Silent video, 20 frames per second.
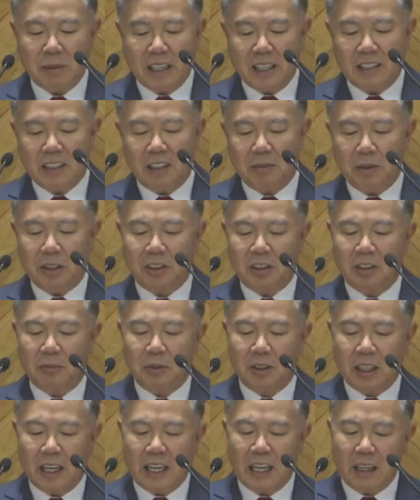아들임을
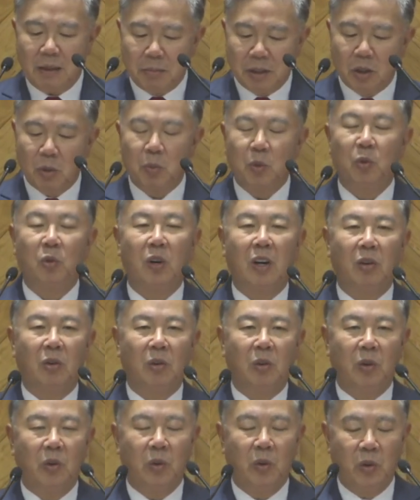알매도
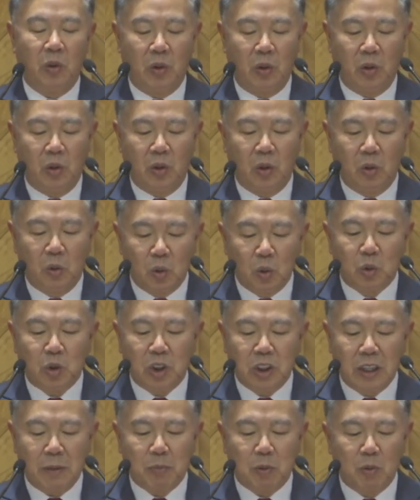불구하고
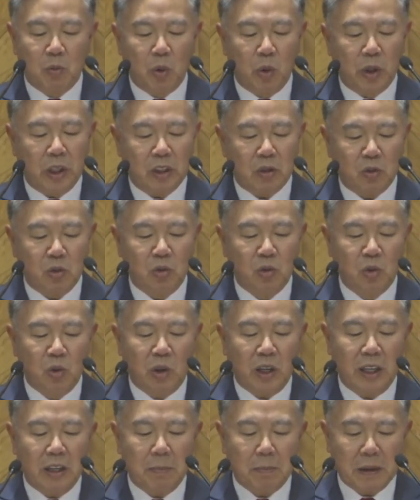육신의 부모에게
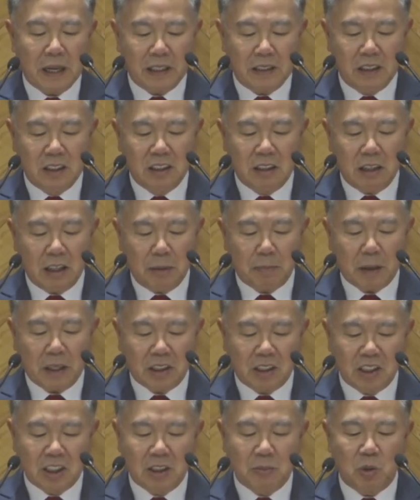순종하여 어,
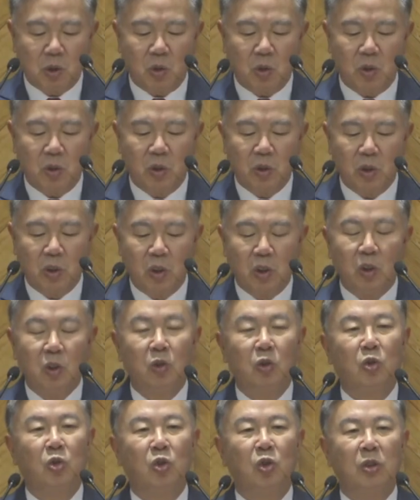받드심으로
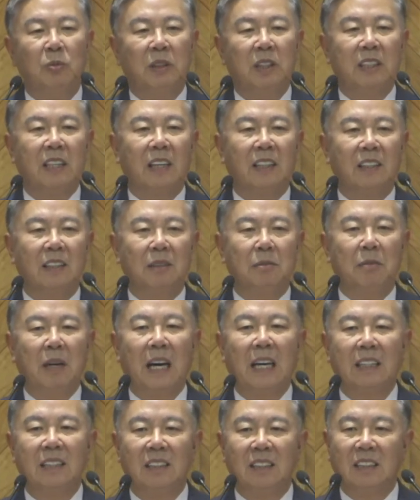주님을 따르는
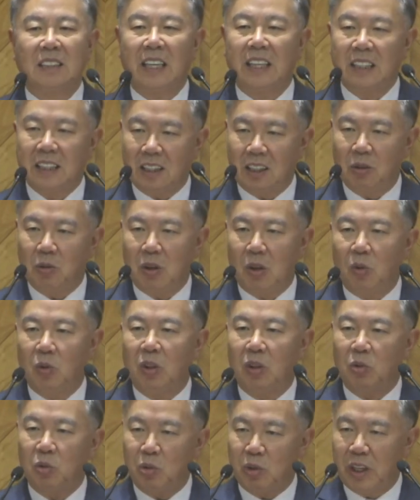많은 자녀들과
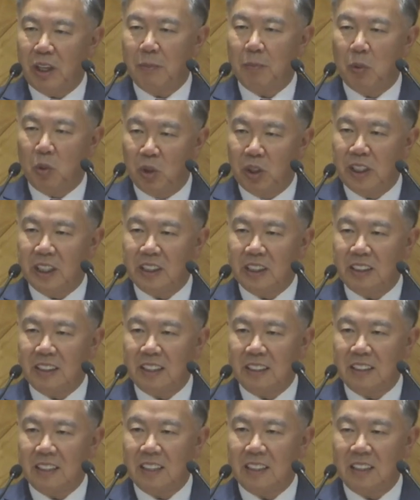오늘 우리에게 본이
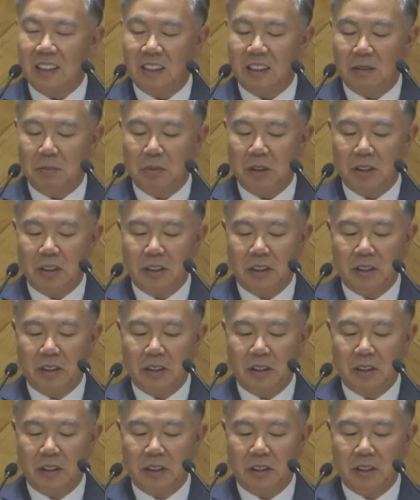되셨다는 사실인 겁니다.